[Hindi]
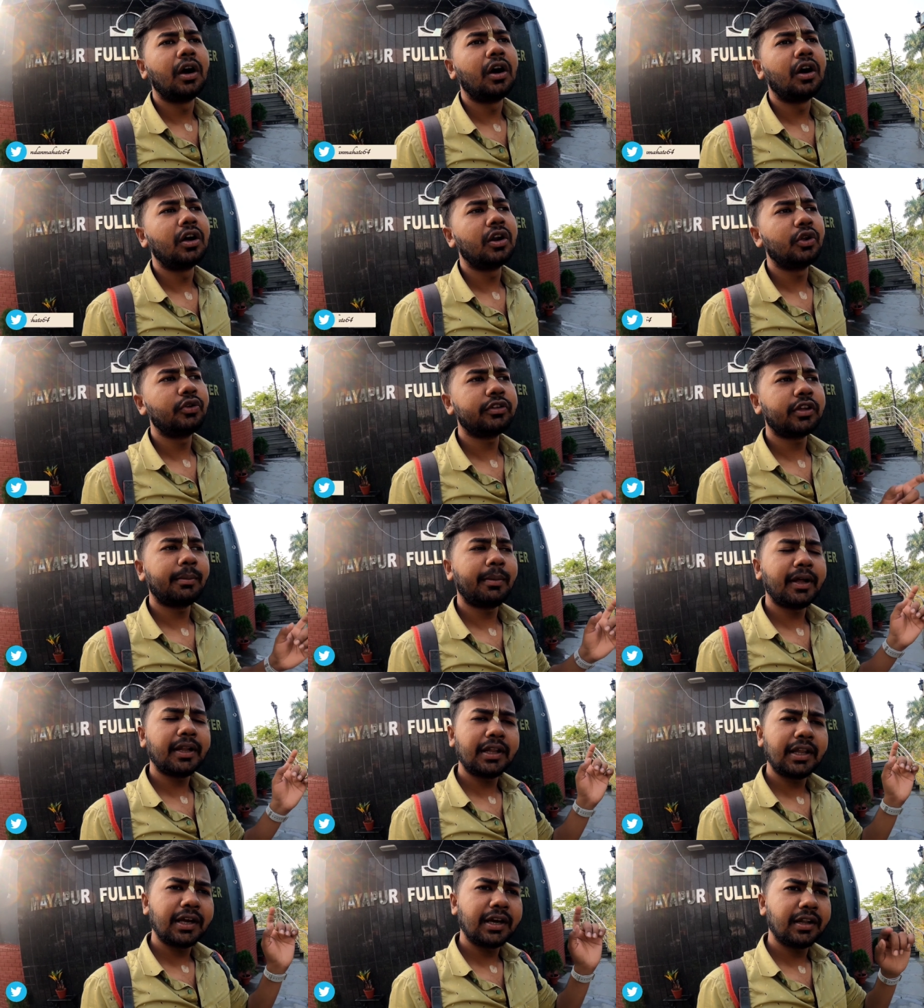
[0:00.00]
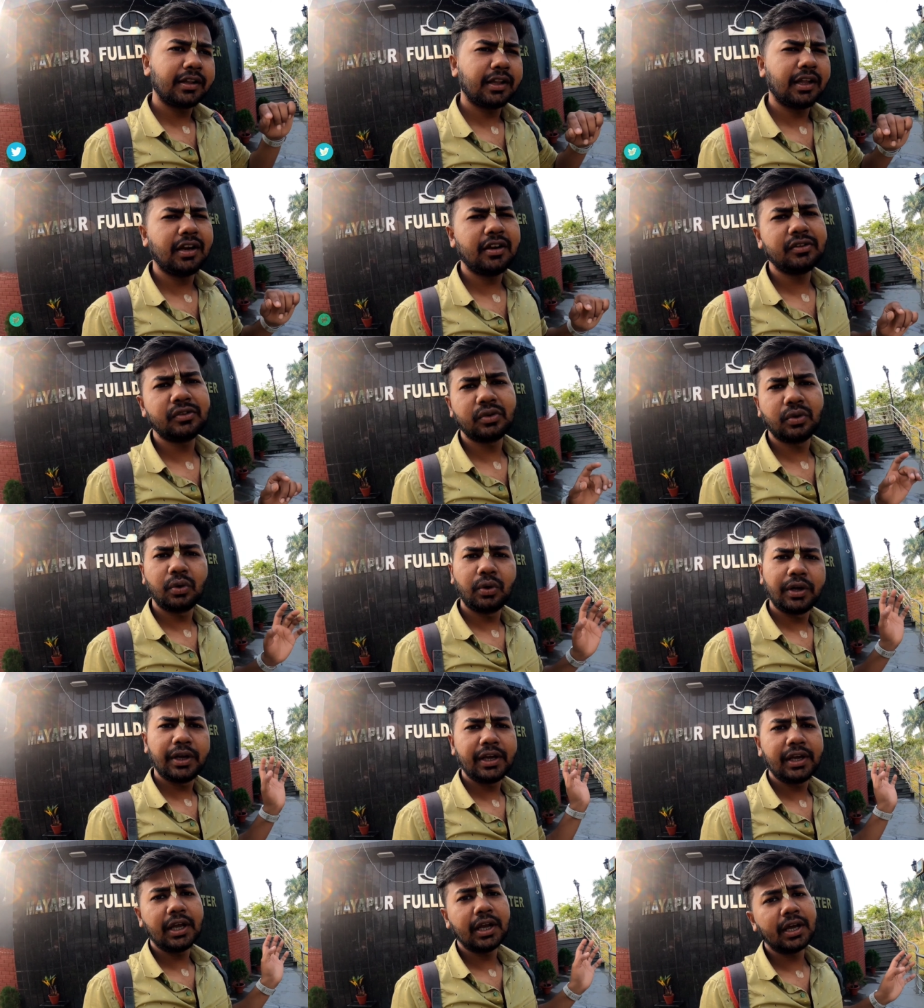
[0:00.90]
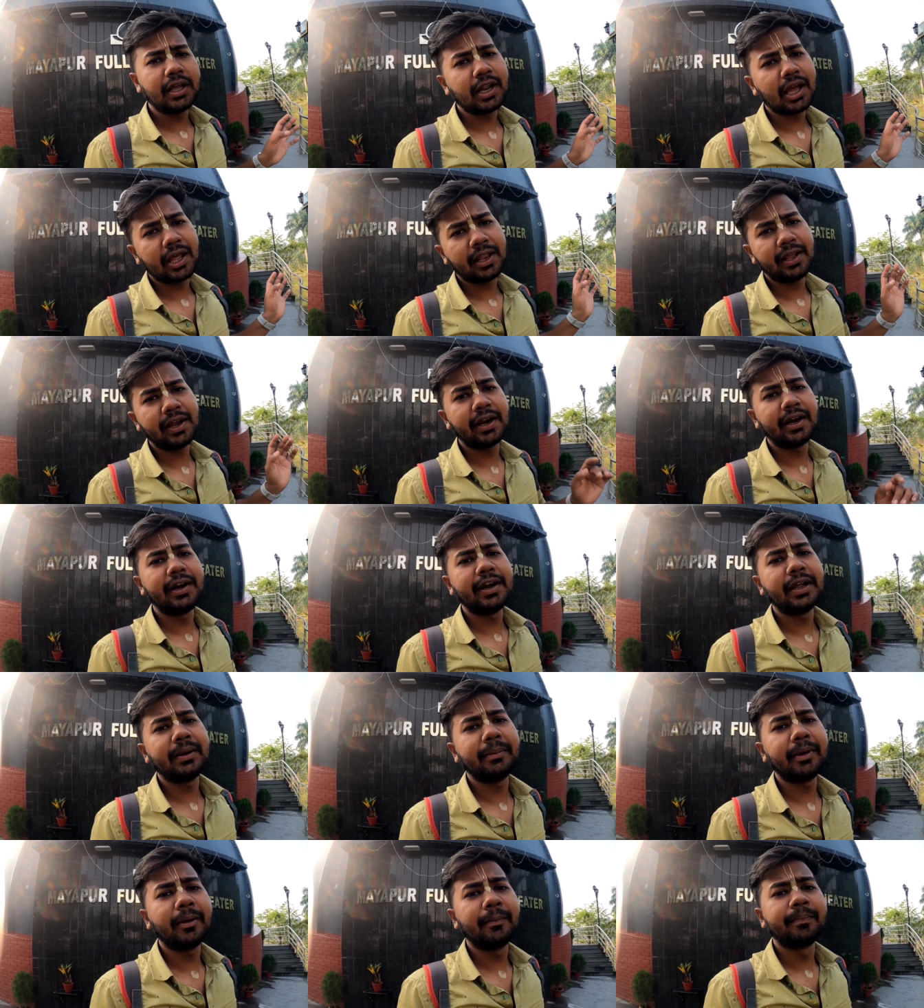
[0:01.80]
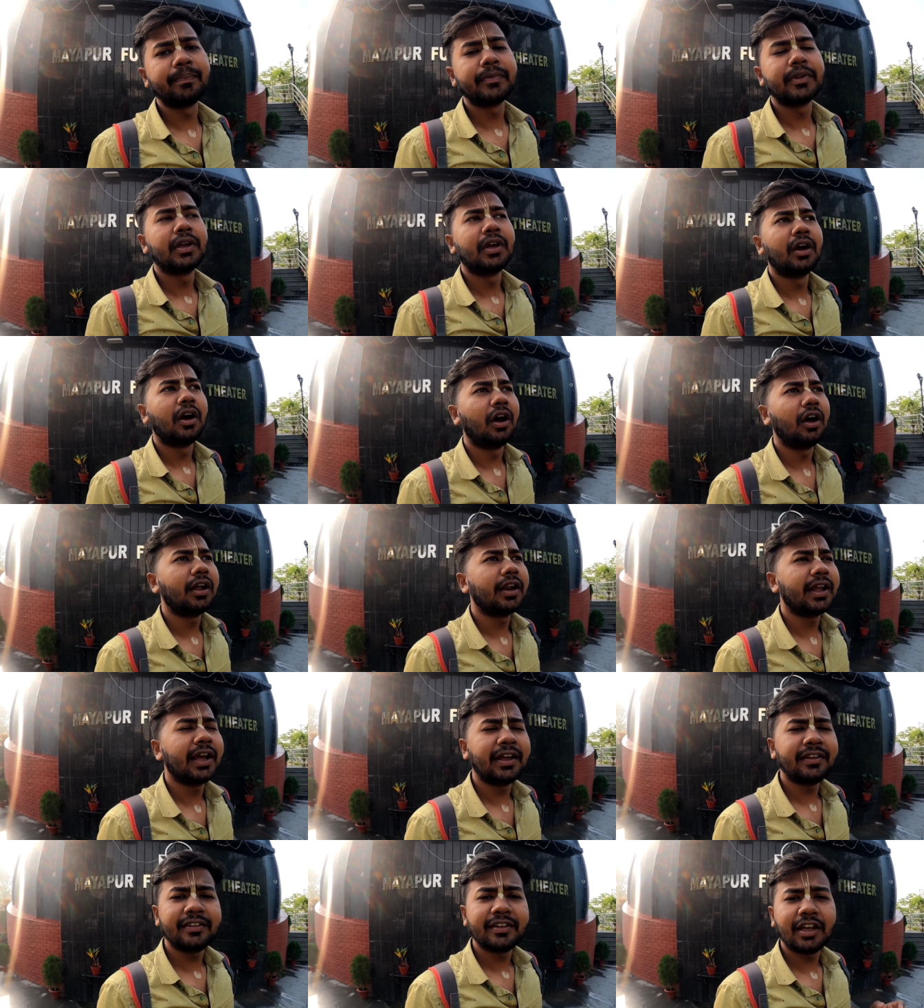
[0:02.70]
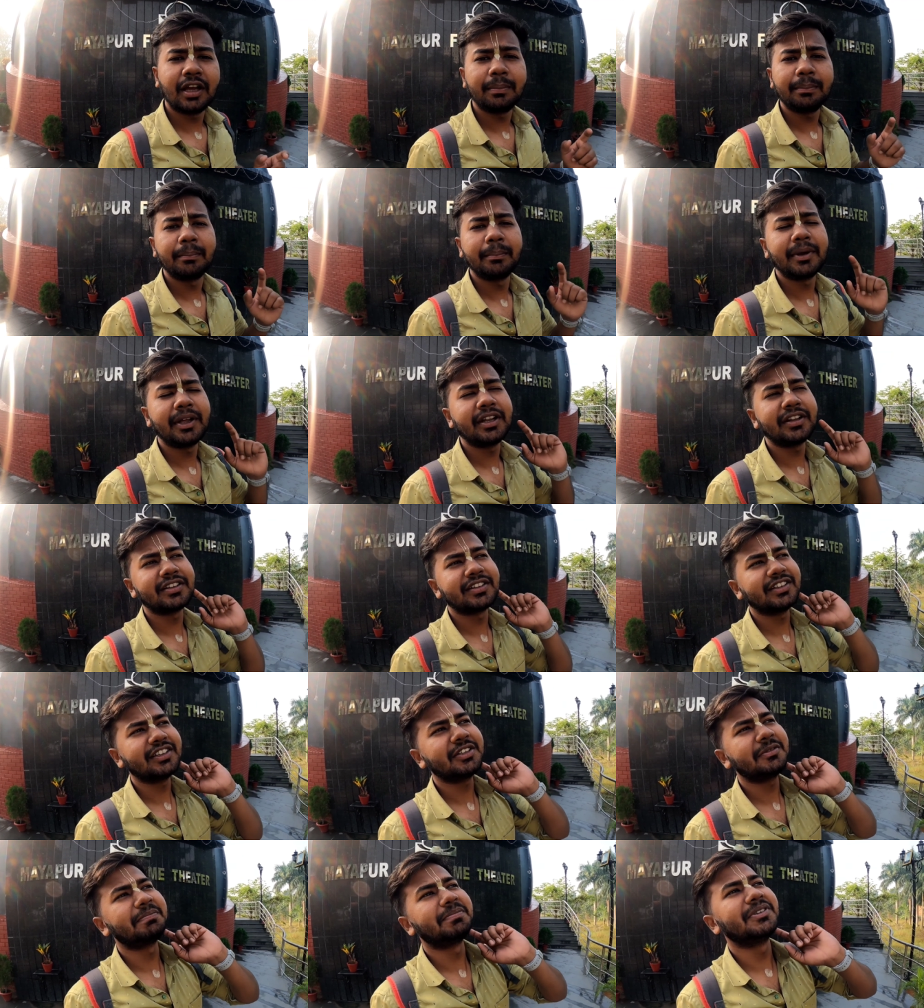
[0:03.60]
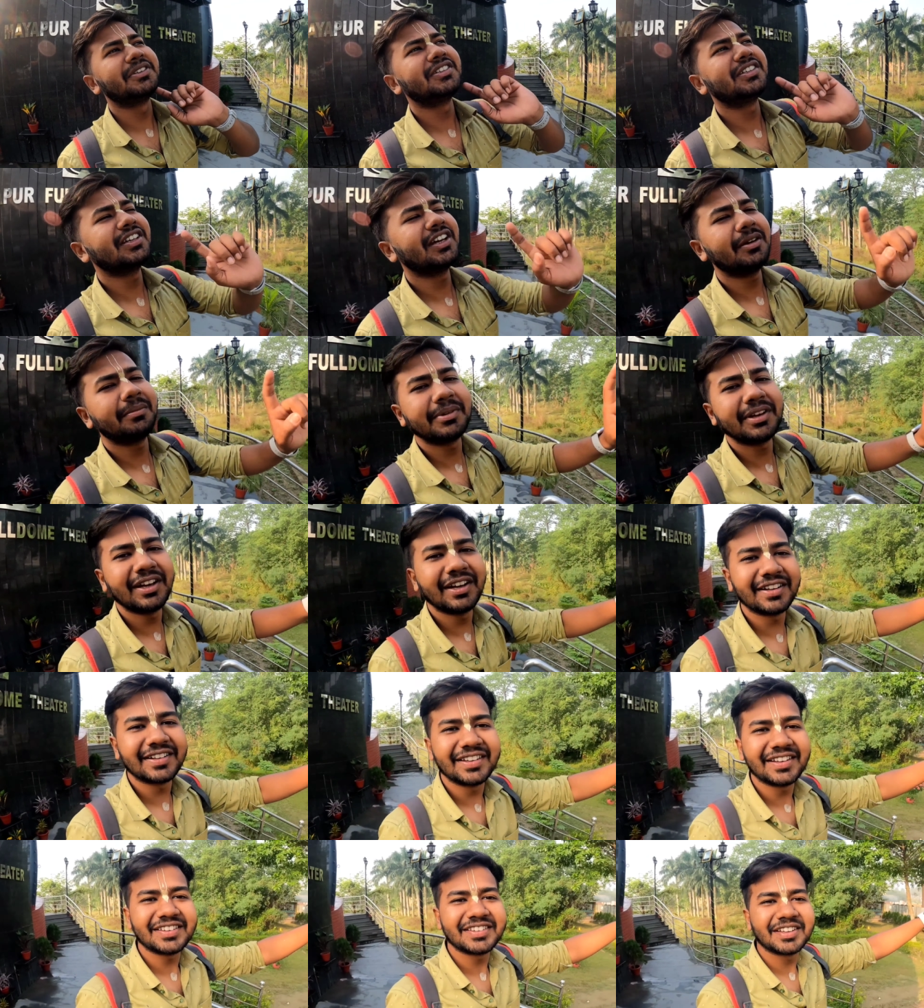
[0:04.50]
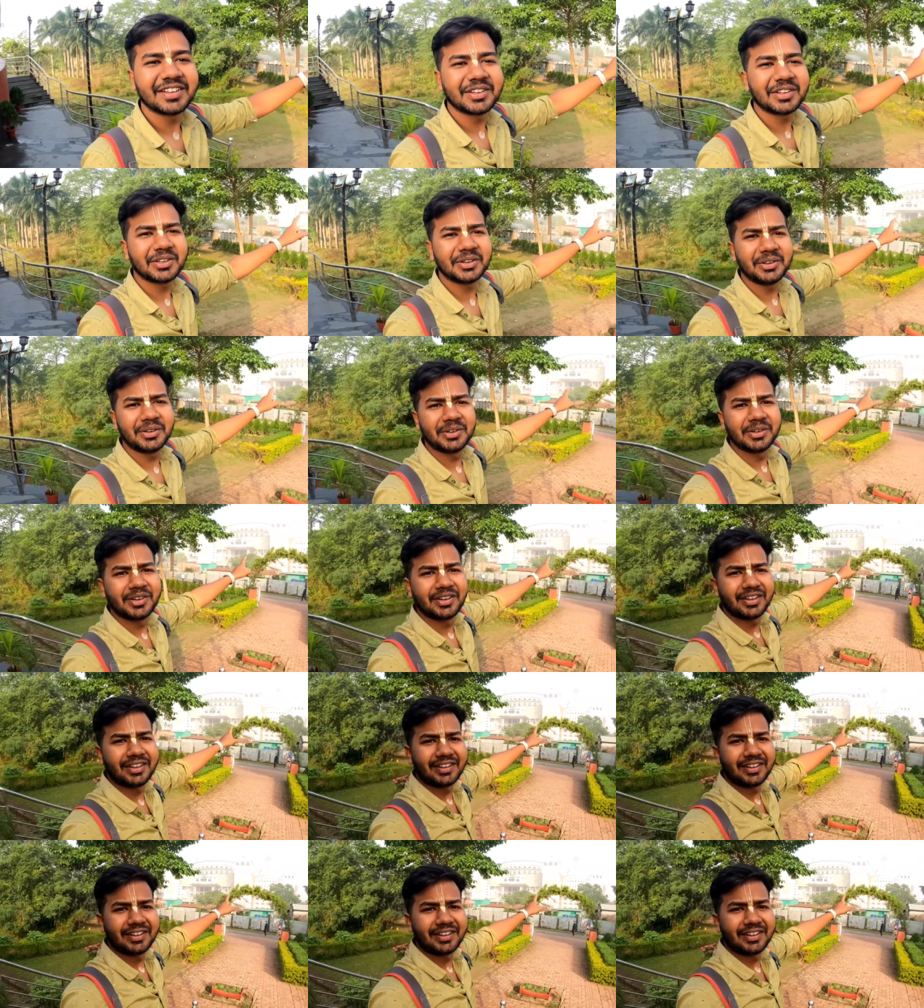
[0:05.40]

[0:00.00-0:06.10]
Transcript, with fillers: और उसके बाद लगातार शो है हर आधे घंटे में और यहाँ से आप मेरे जस्ट पीछे आप ये देख सकते हो